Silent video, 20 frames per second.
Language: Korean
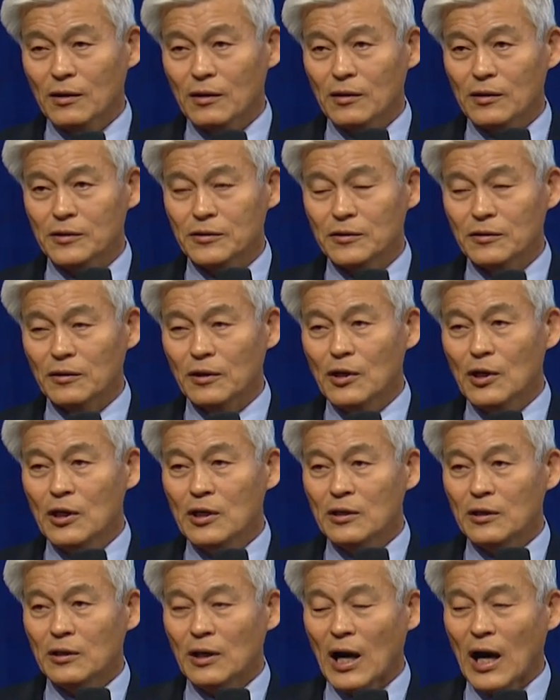그래서
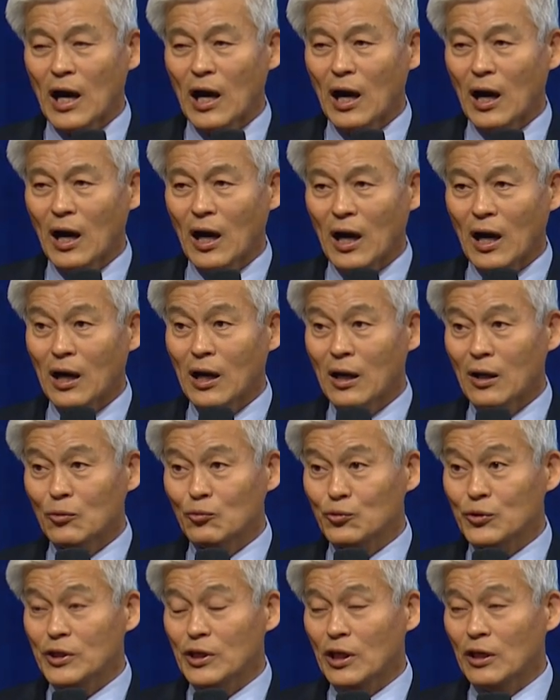아, 아
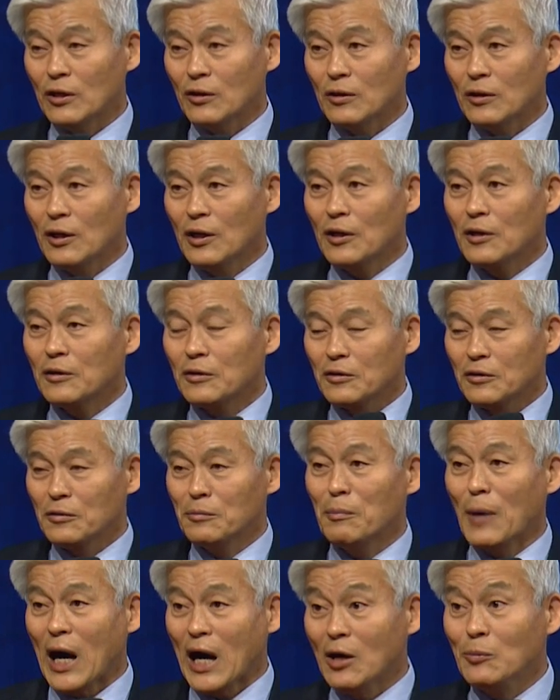우리의 그
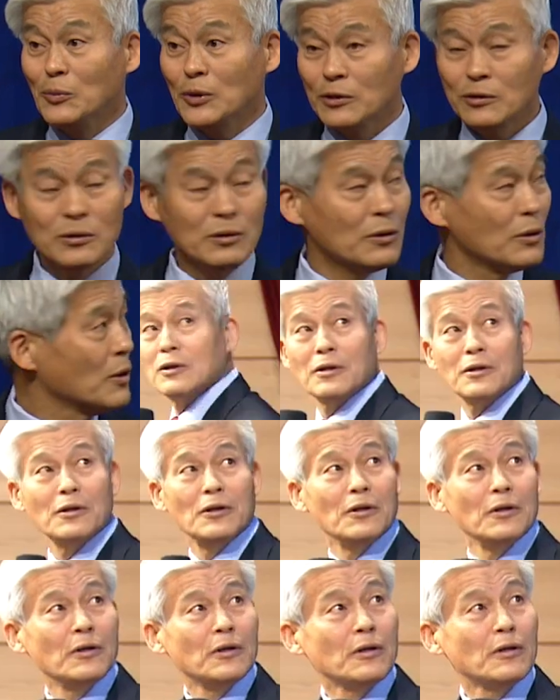마음은
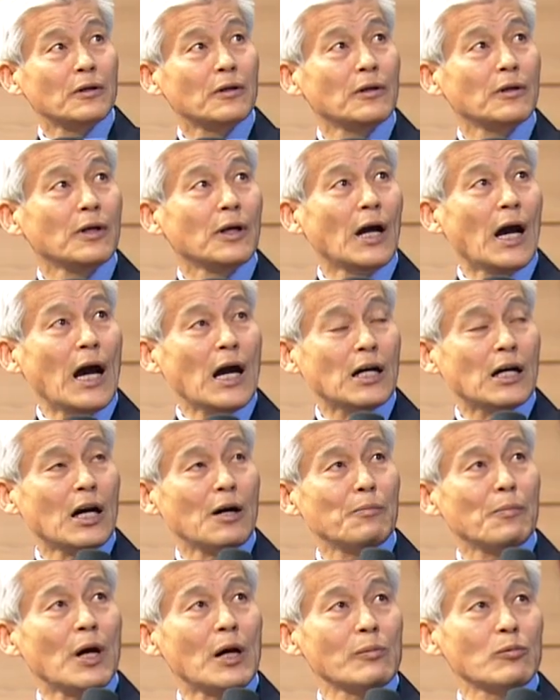어,
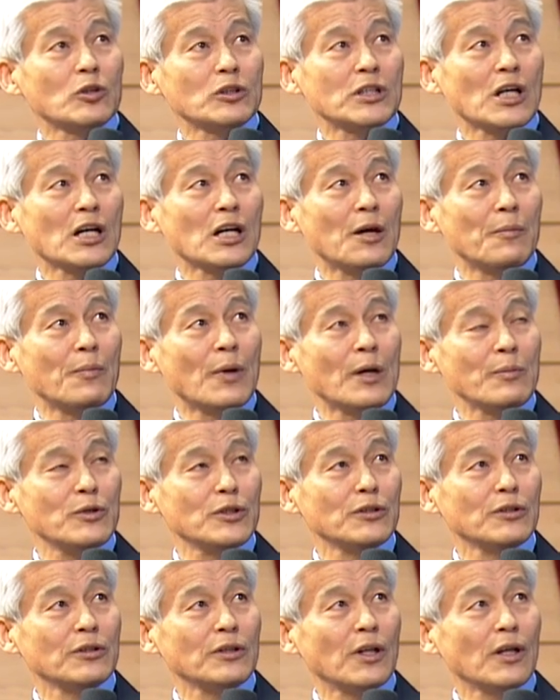악한 마음과 착한 마음이
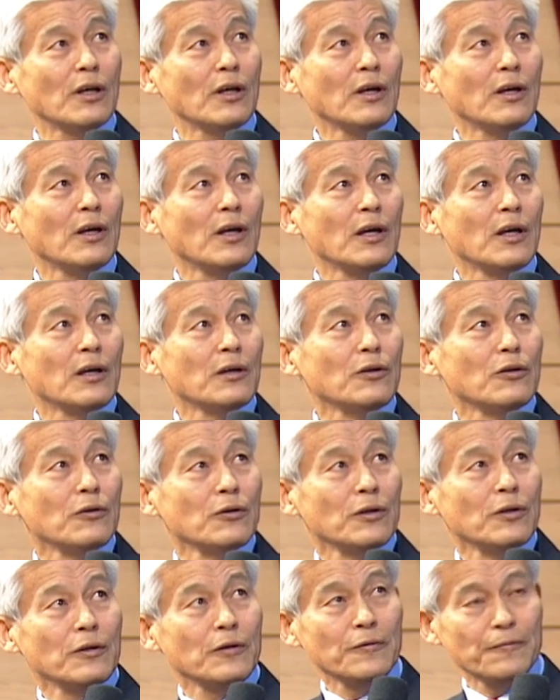있는데
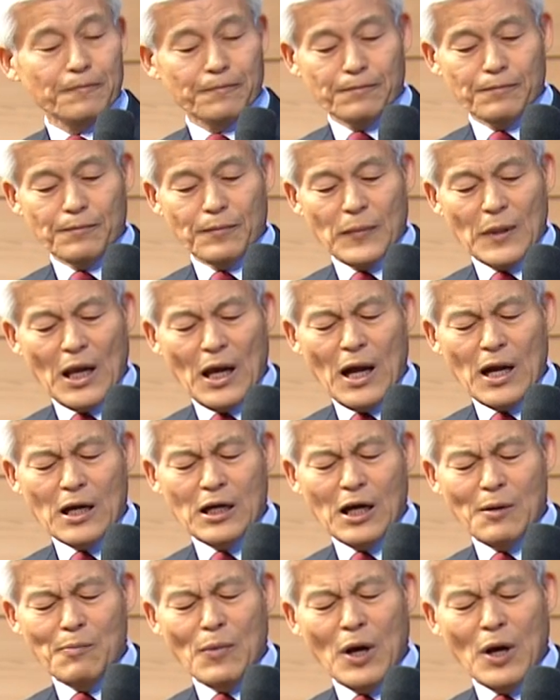이 악한